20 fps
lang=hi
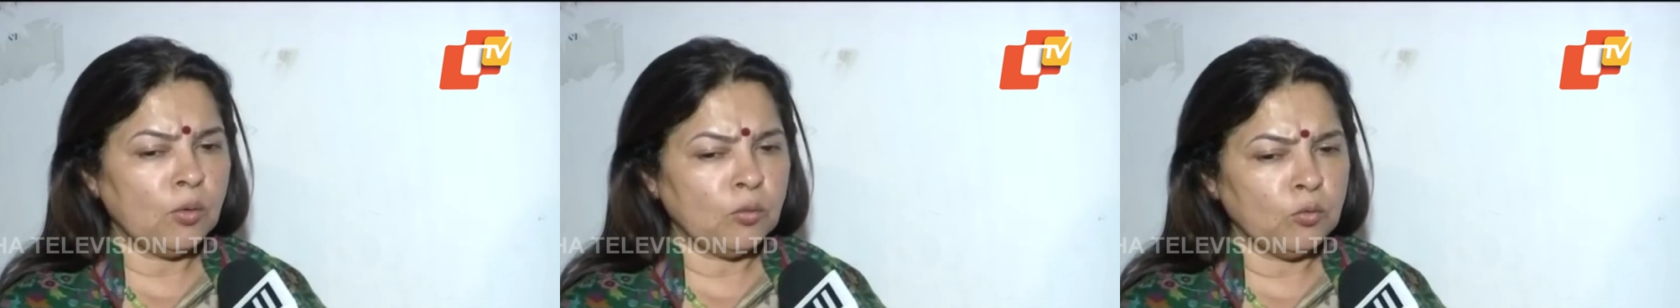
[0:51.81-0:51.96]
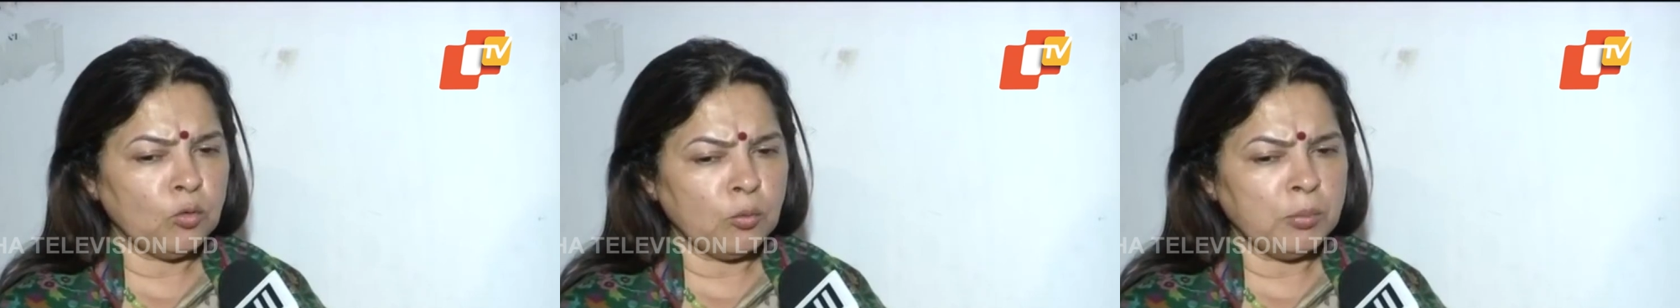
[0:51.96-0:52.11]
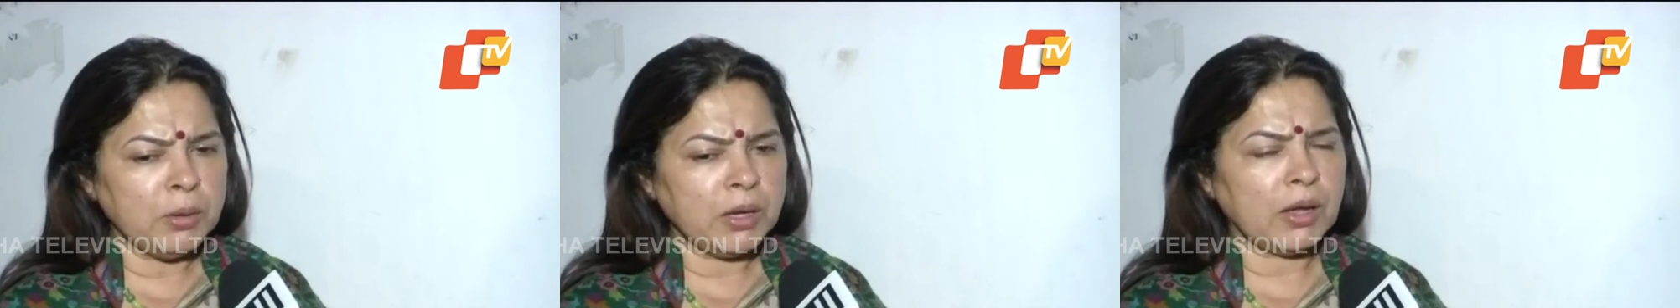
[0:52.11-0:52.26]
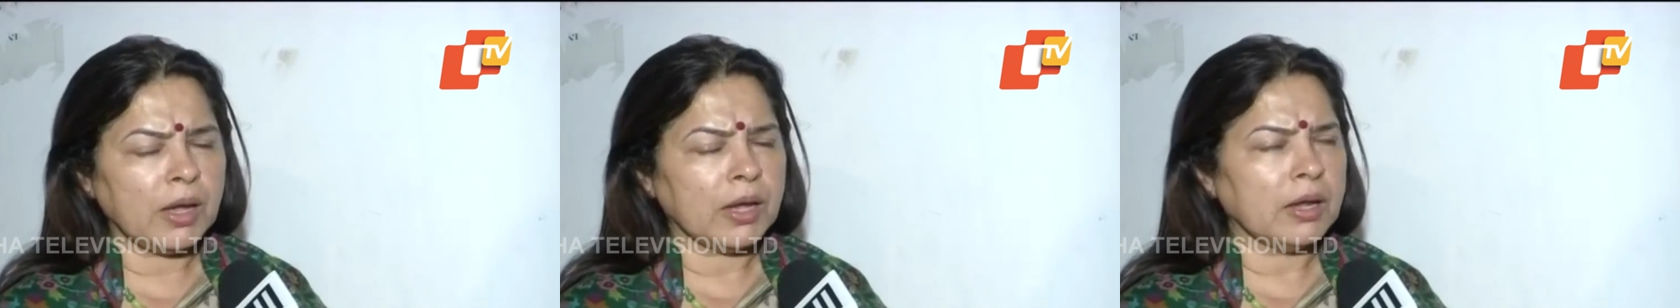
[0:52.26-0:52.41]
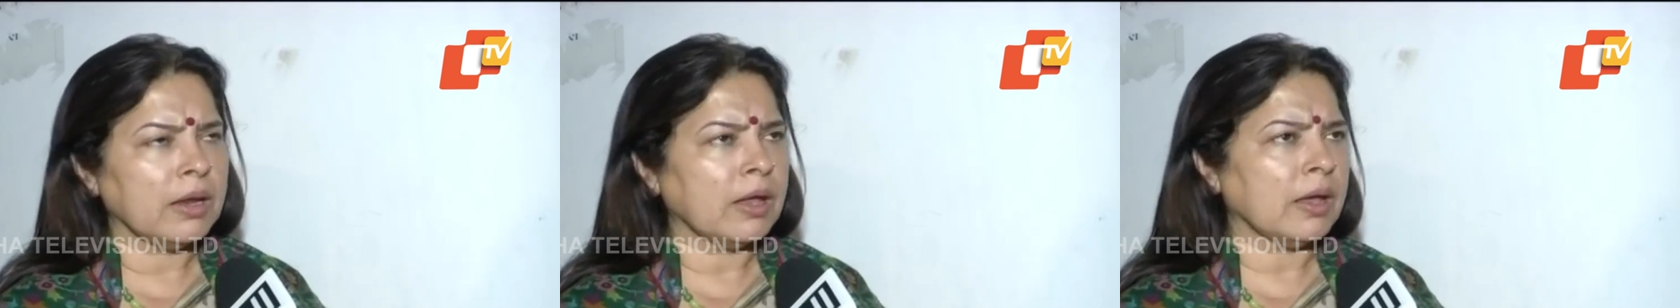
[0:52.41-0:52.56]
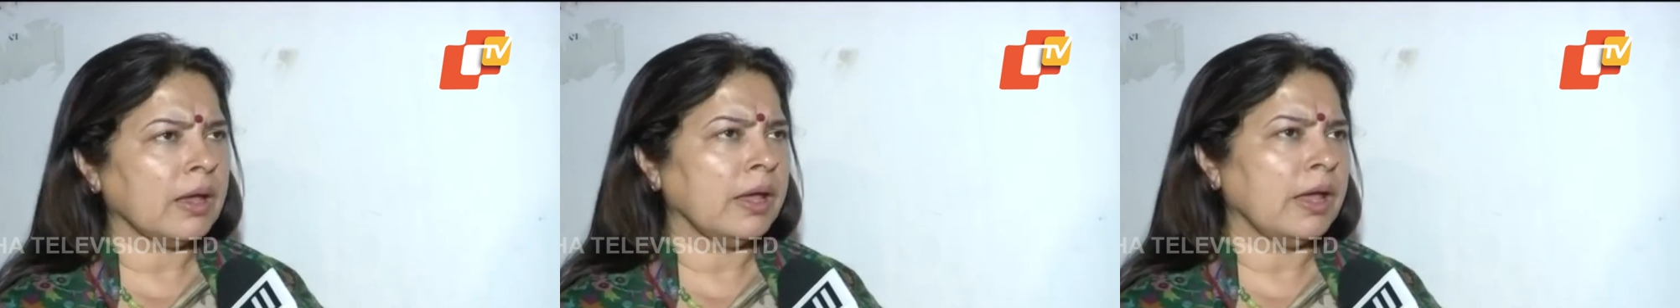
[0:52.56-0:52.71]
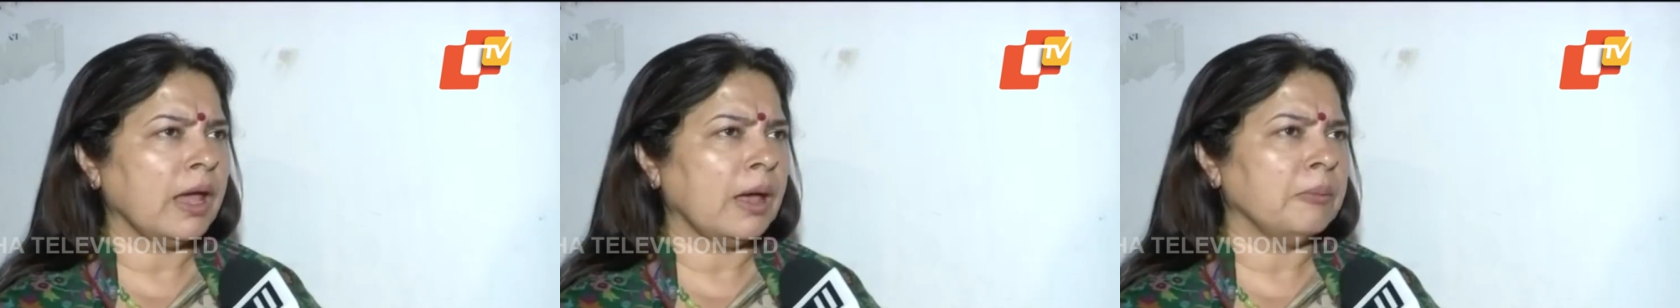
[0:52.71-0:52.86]
वो भी कहीं ना
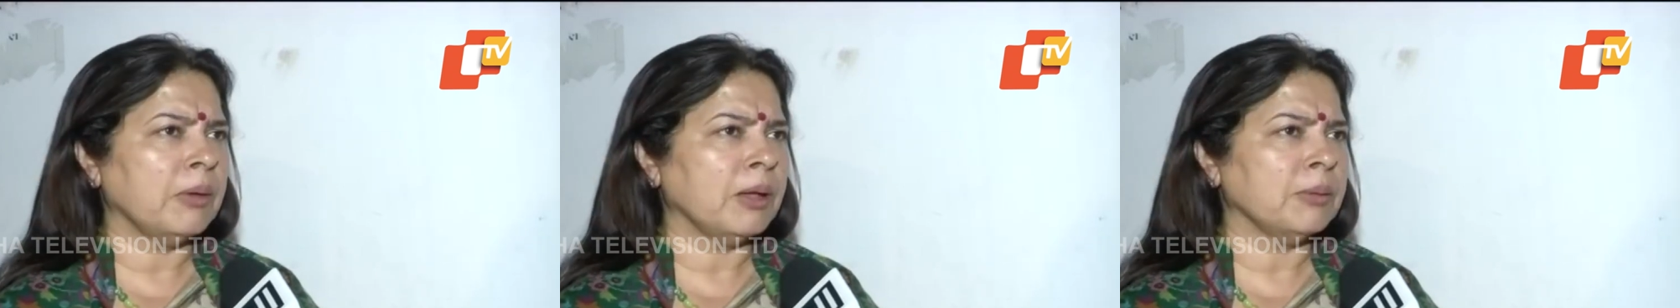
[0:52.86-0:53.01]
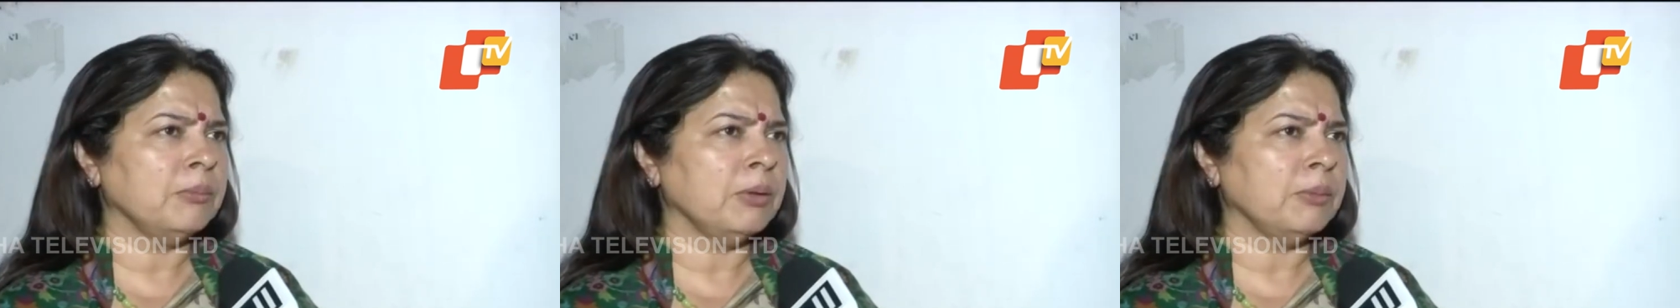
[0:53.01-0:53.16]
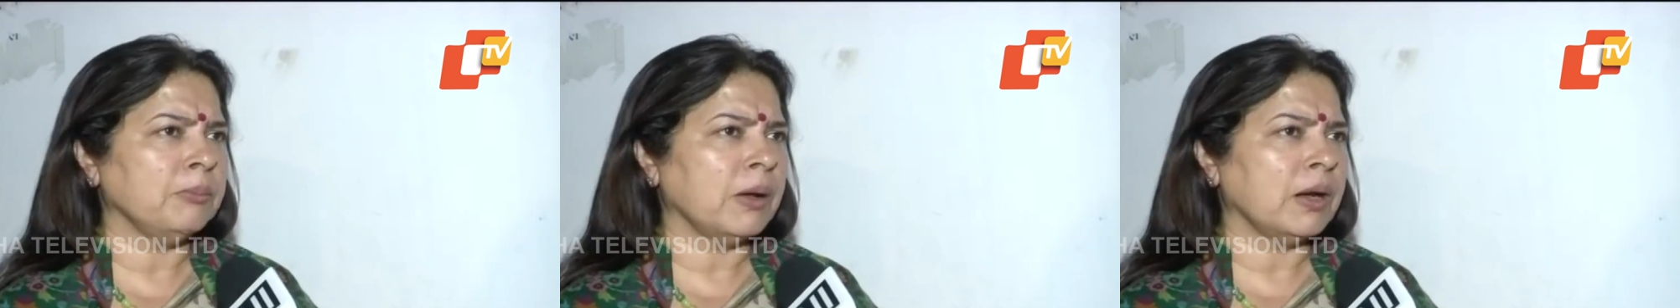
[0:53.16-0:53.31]
कहीं आम आदमी